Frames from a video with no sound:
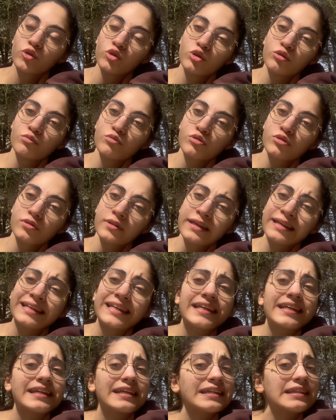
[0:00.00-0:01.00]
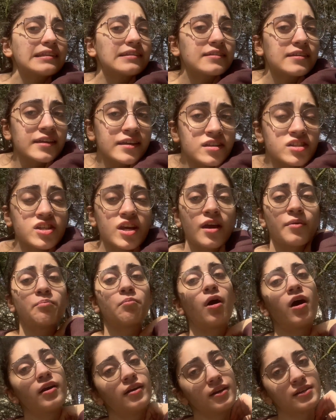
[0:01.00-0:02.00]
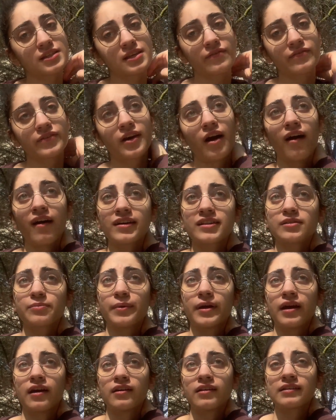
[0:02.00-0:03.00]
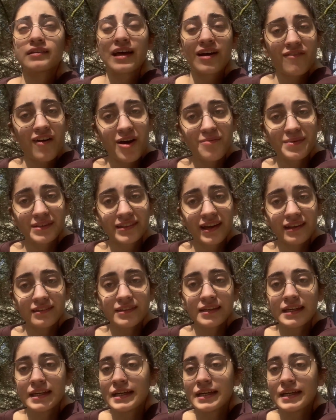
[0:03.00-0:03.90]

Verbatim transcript: Günümüzde gittikçe maalesef ki artmaya devam eden